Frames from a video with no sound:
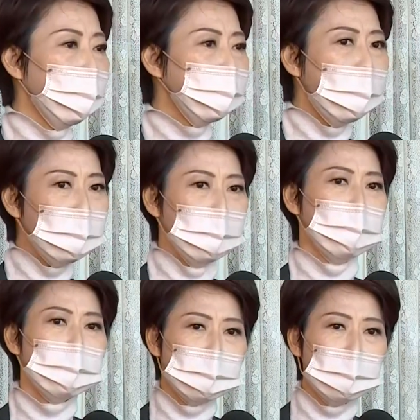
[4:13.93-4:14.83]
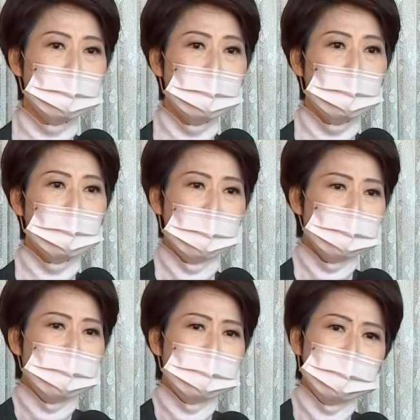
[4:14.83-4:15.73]
像我这种
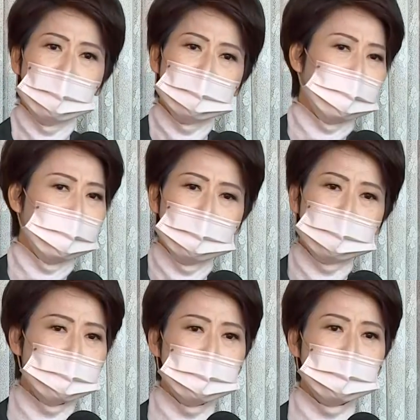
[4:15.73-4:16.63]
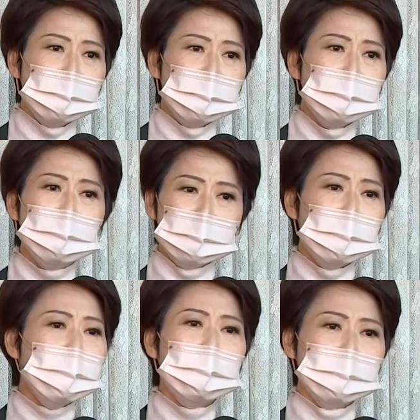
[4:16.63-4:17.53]
完全跟他不认识的，我
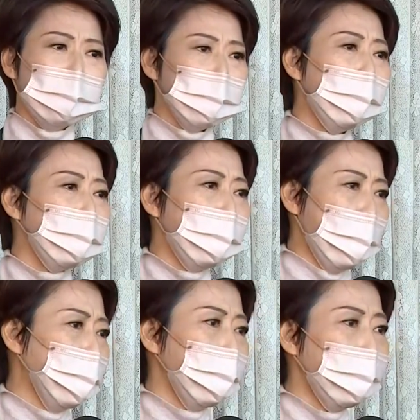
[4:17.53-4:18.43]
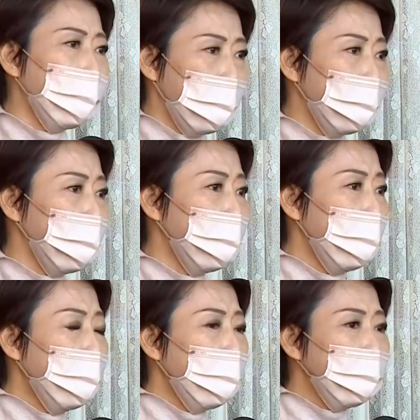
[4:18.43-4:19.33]
都可以扫到台风尾了。
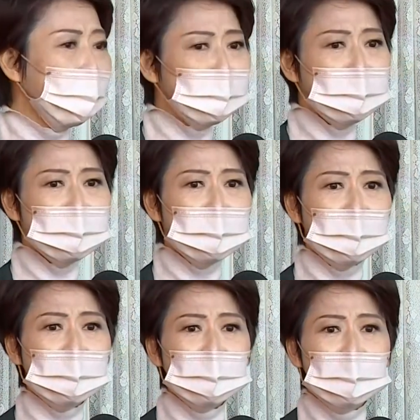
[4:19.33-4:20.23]
那这些。